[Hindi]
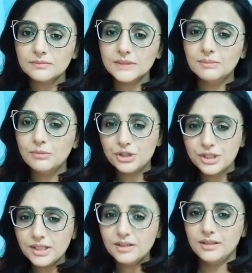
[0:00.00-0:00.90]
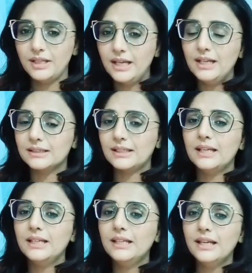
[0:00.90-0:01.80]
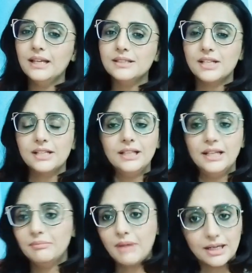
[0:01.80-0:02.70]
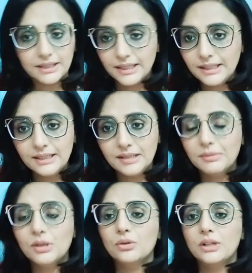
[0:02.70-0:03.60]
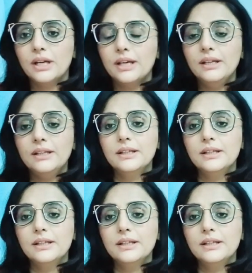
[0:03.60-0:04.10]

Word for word: मुझे यही लगता है कि ये जनरली एक मार्केटिंग गिमिक होता है